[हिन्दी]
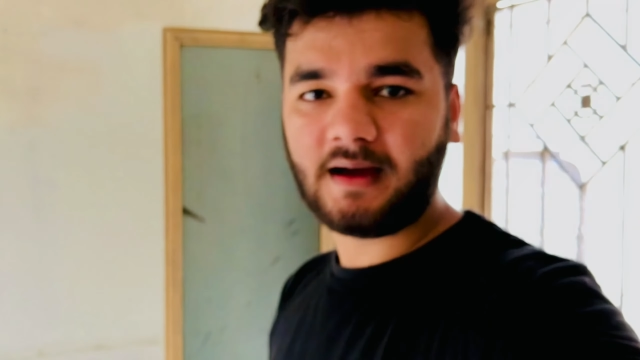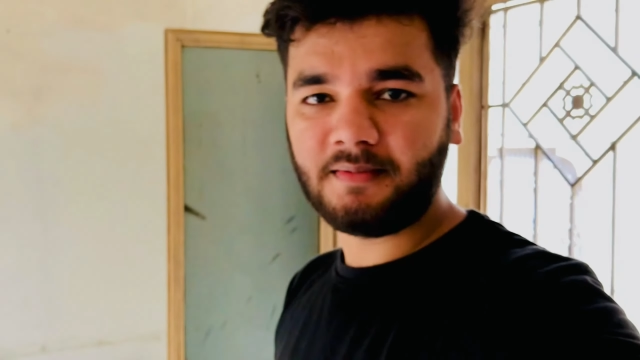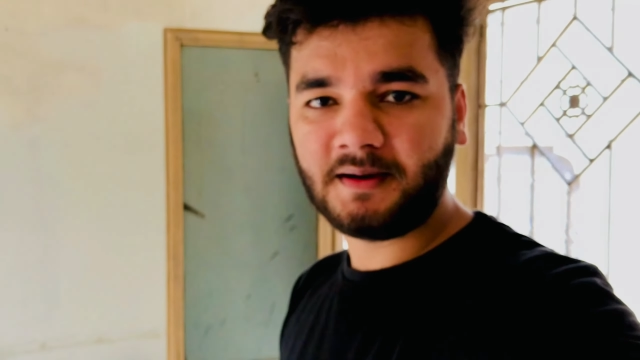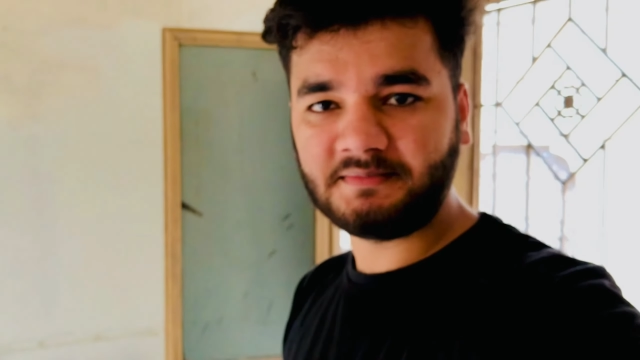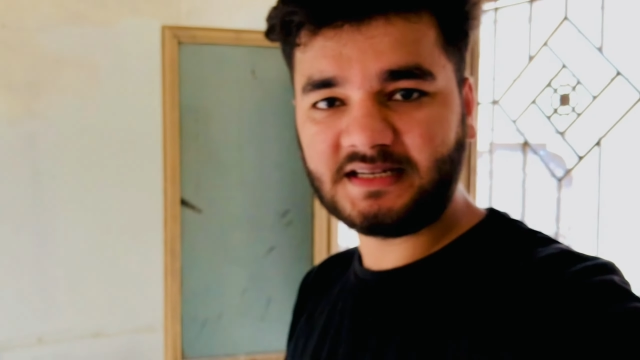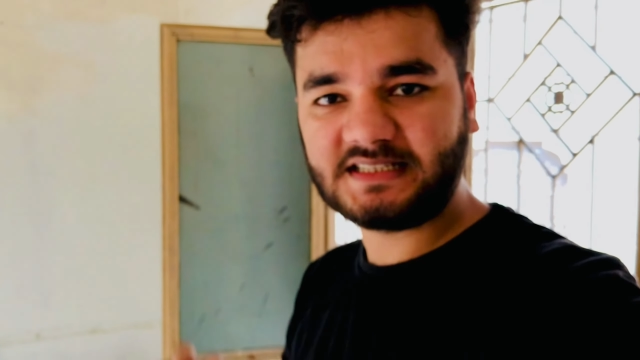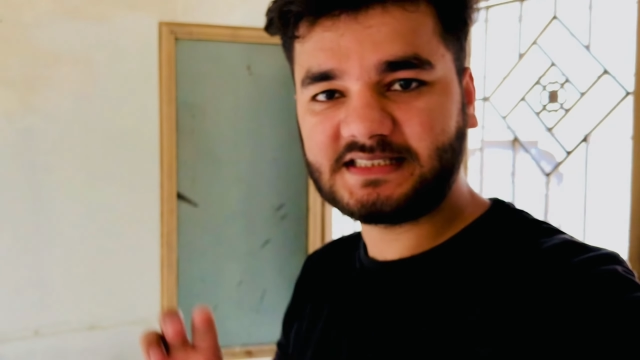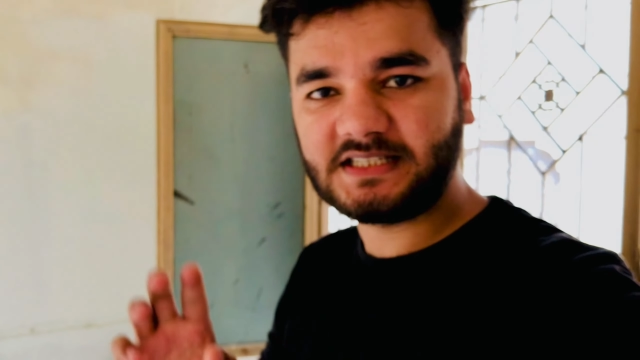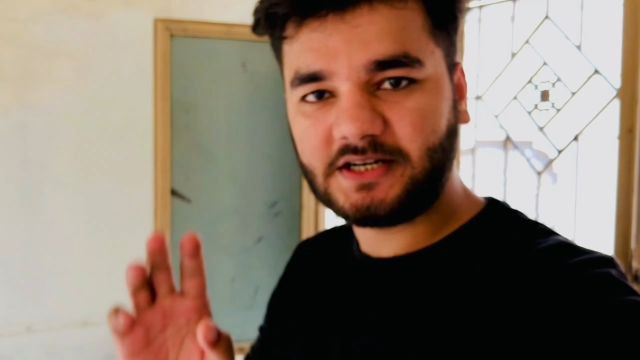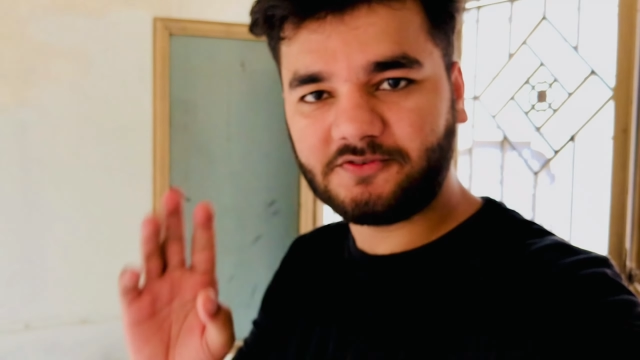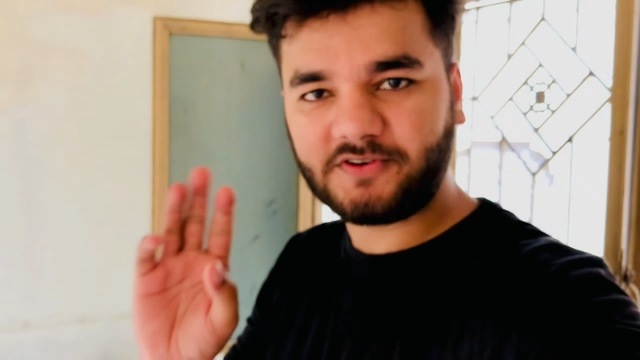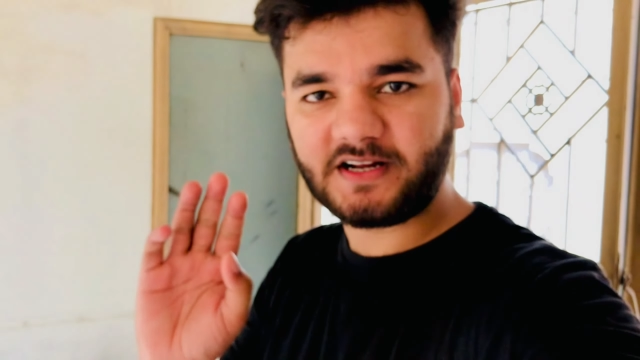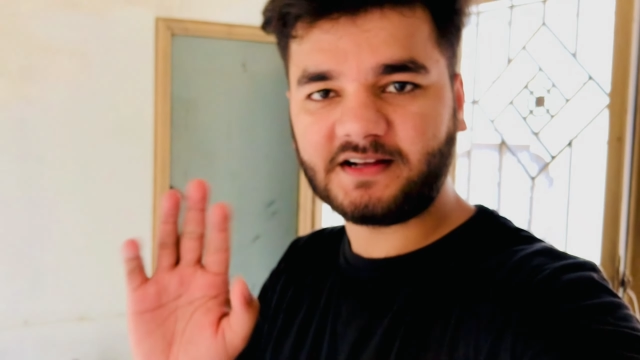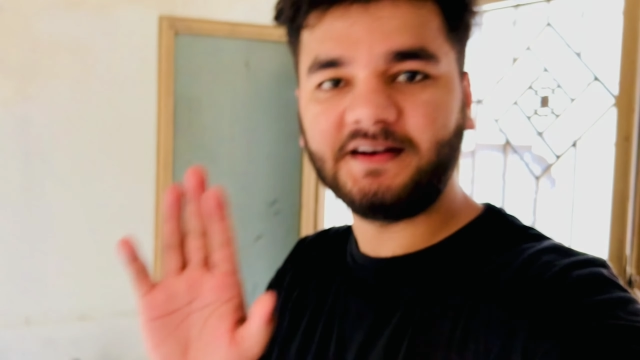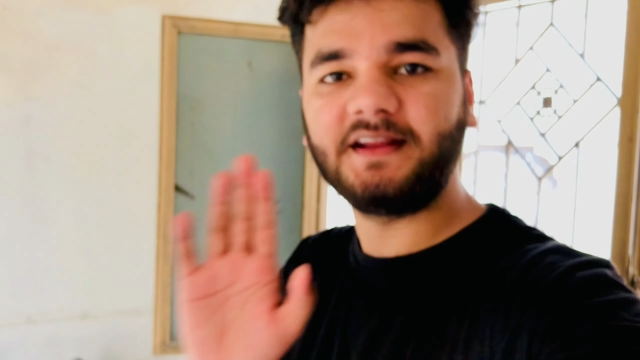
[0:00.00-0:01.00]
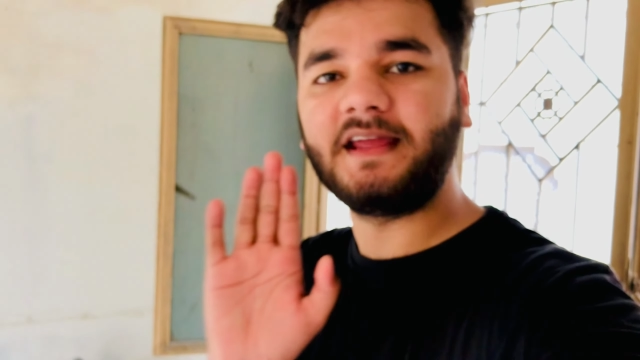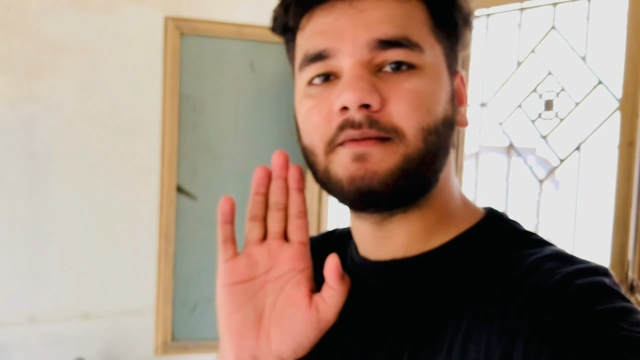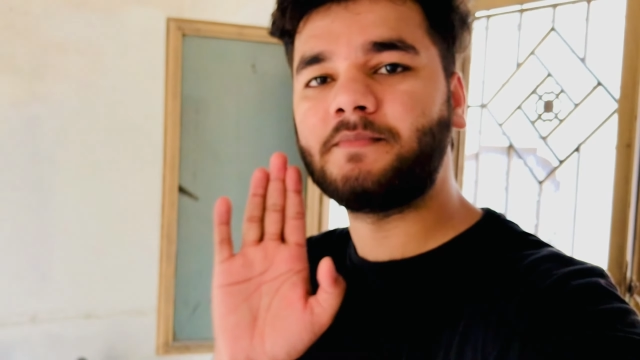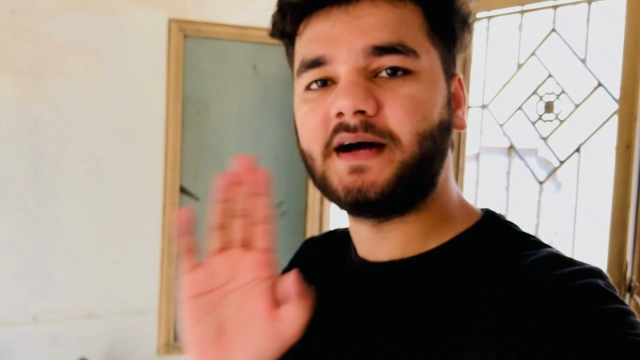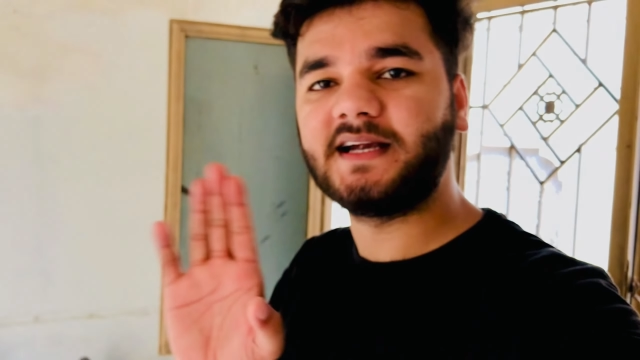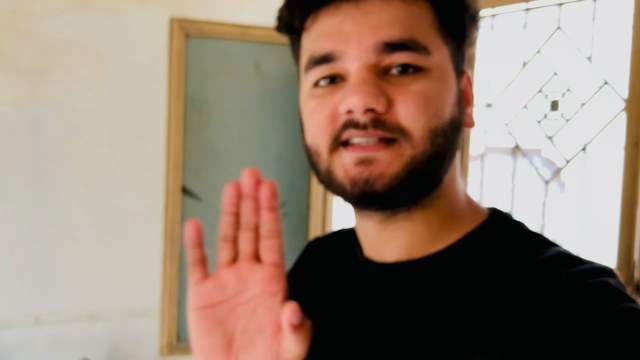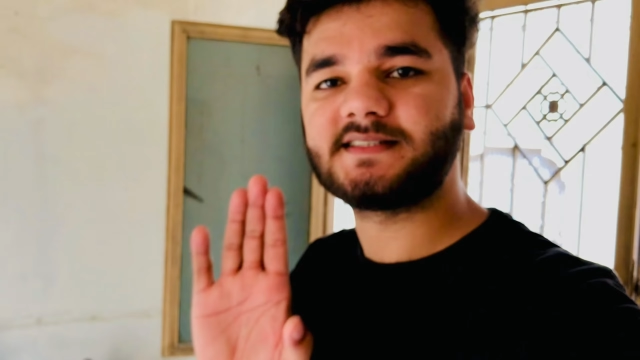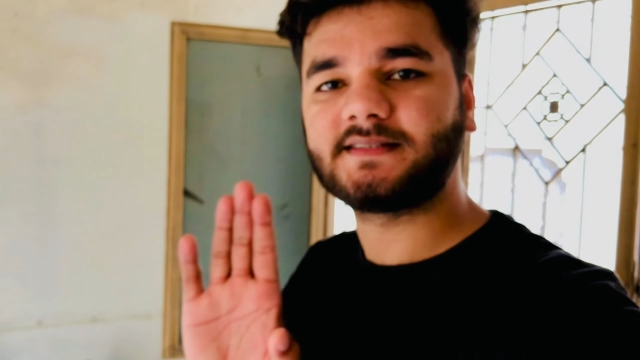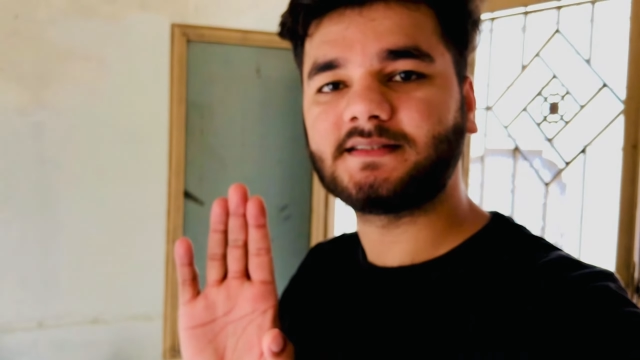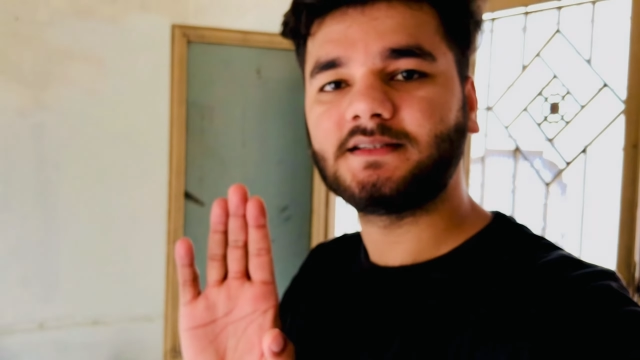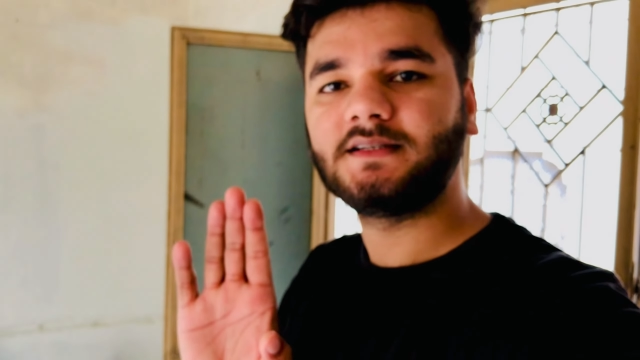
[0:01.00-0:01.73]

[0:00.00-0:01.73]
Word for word: अब हमने सिर्फ रखने हैं बर्ड्स